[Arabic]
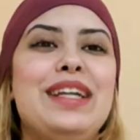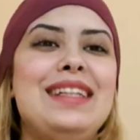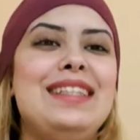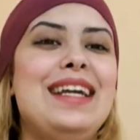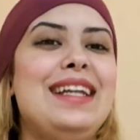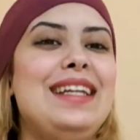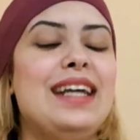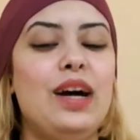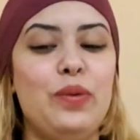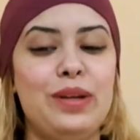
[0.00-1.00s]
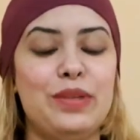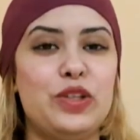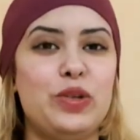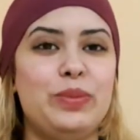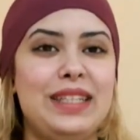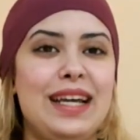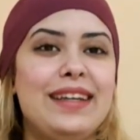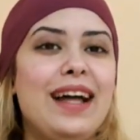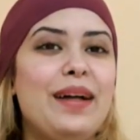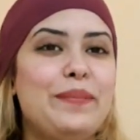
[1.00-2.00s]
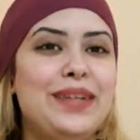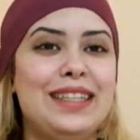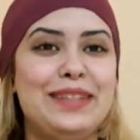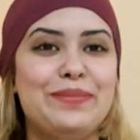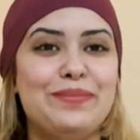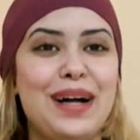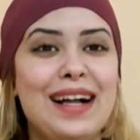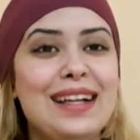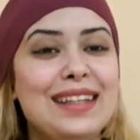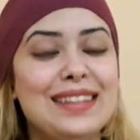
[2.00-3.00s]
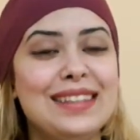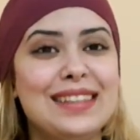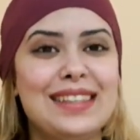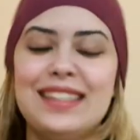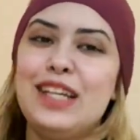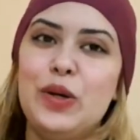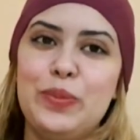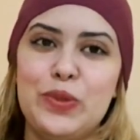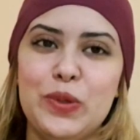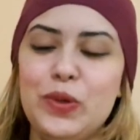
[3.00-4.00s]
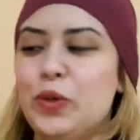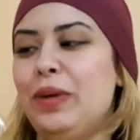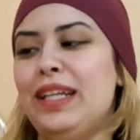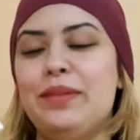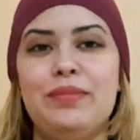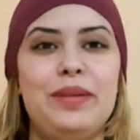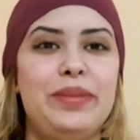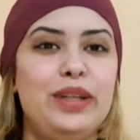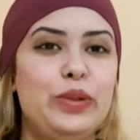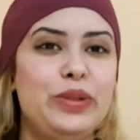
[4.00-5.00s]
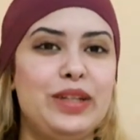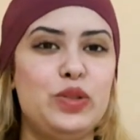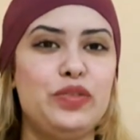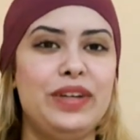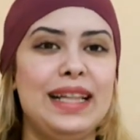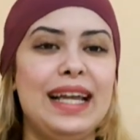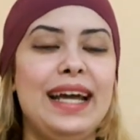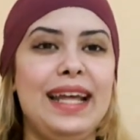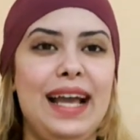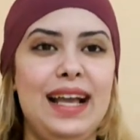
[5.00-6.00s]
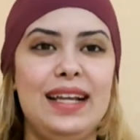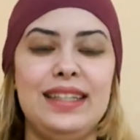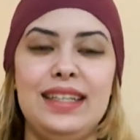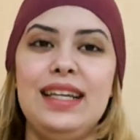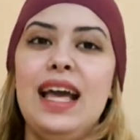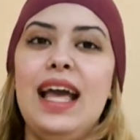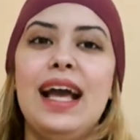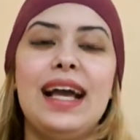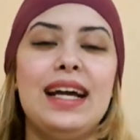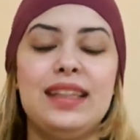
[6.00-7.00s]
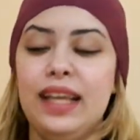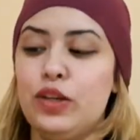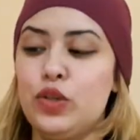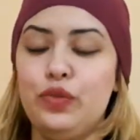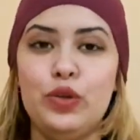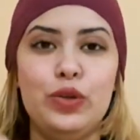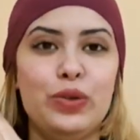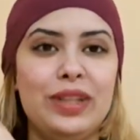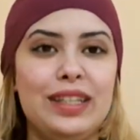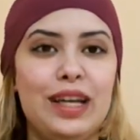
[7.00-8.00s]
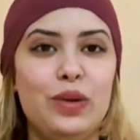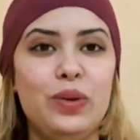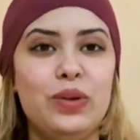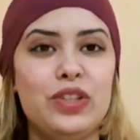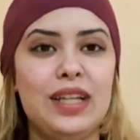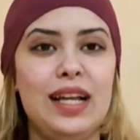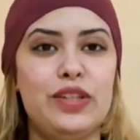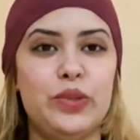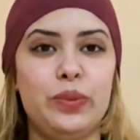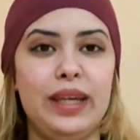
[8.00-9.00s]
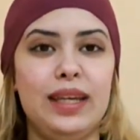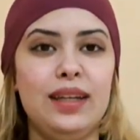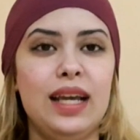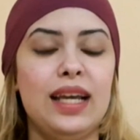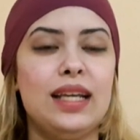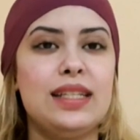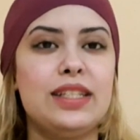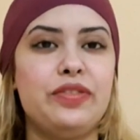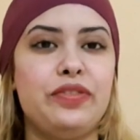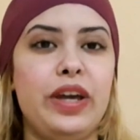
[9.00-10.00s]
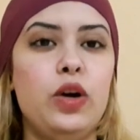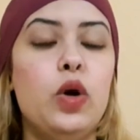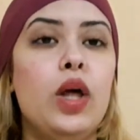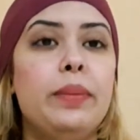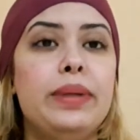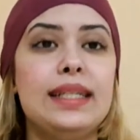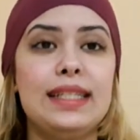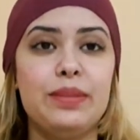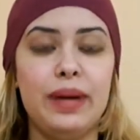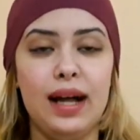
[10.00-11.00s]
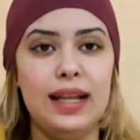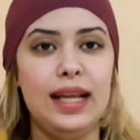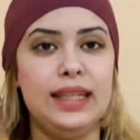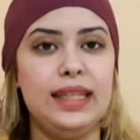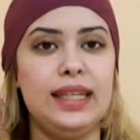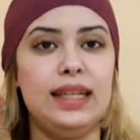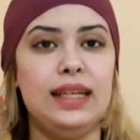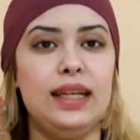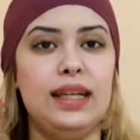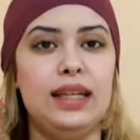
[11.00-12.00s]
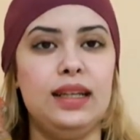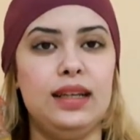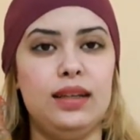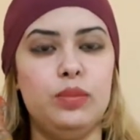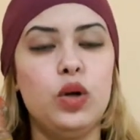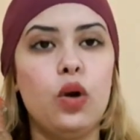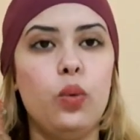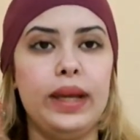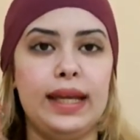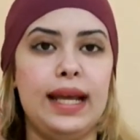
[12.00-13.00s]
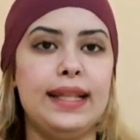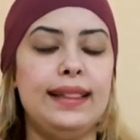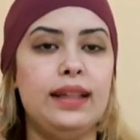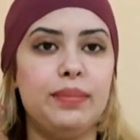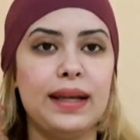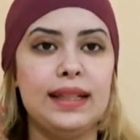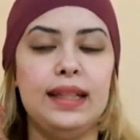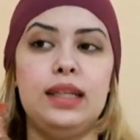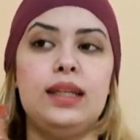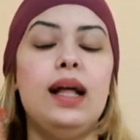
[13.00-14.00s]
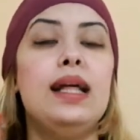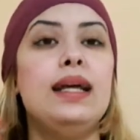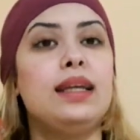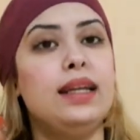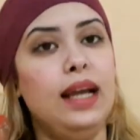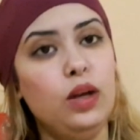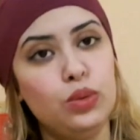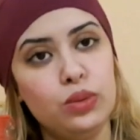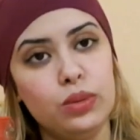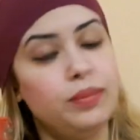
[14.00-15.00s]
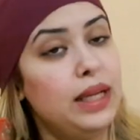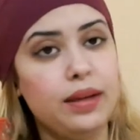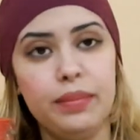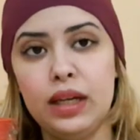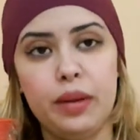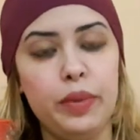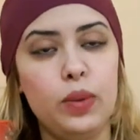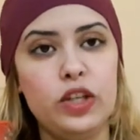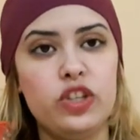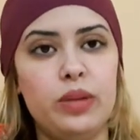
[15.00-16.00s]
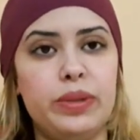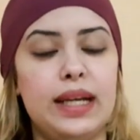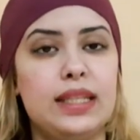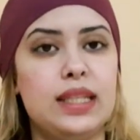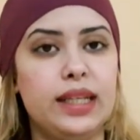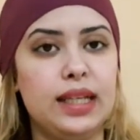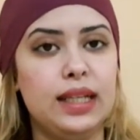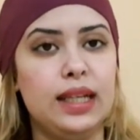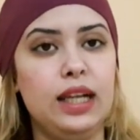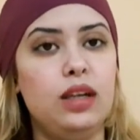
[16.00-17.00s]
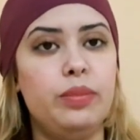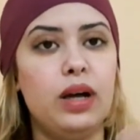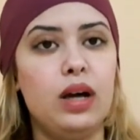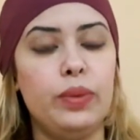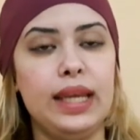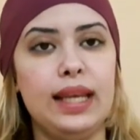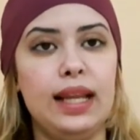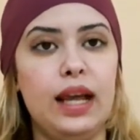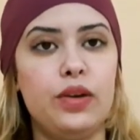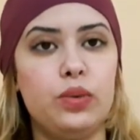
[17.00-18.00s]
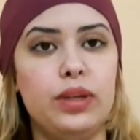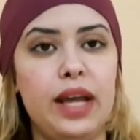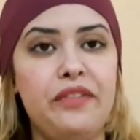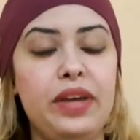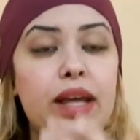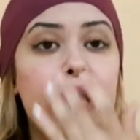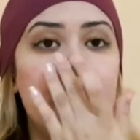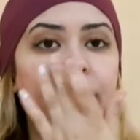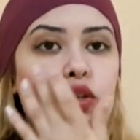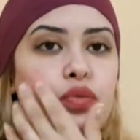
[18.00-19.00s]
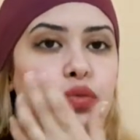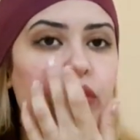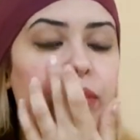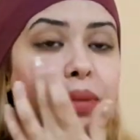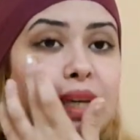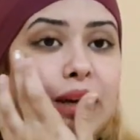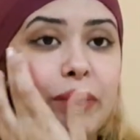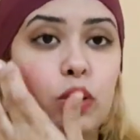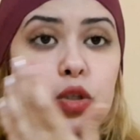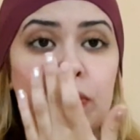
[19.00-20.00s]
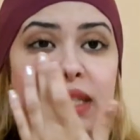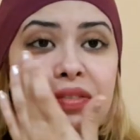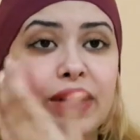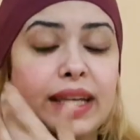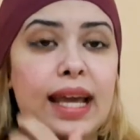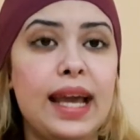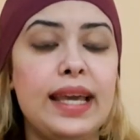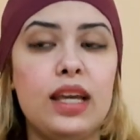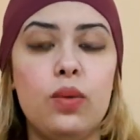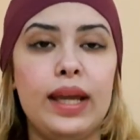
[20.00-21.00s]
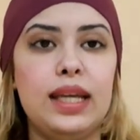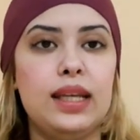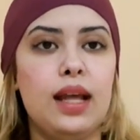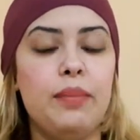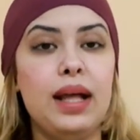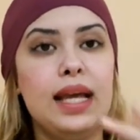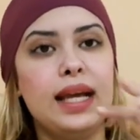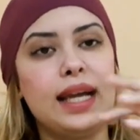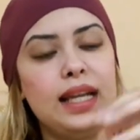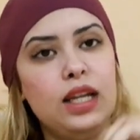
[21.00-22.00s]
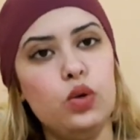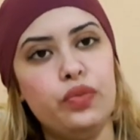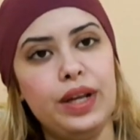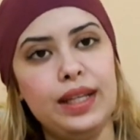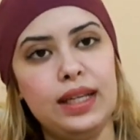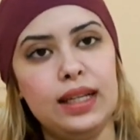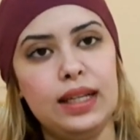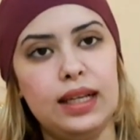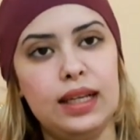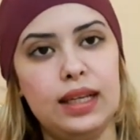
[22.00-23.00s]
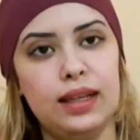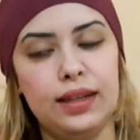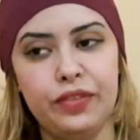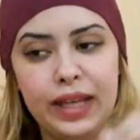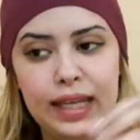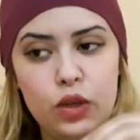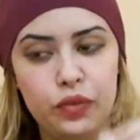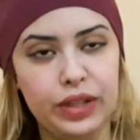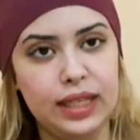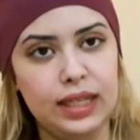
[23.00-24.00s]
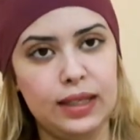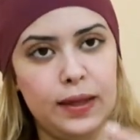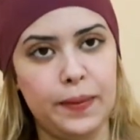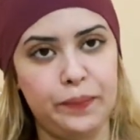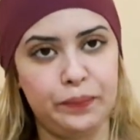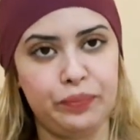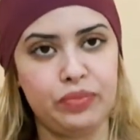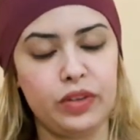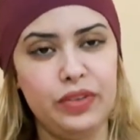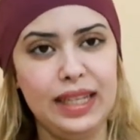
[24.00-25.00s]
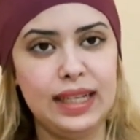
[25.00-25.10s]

البنات ديالي ها هو المشروب ديالنا بعد ما صوبته وبعد ما برد ودرته في هذه القريعه هذه خطير شوفوا اللون ديالو شحال زوين كنصفيوه بالنسبه لهذيك المكونات اللي بقات لينا كنعاودوا ما نرميوهاش البنات ديك الحلبه والان النافع شوفوا ما نرميوهش بصفه نهائيه وانما خليوه في هذيك خليوه في هذيك في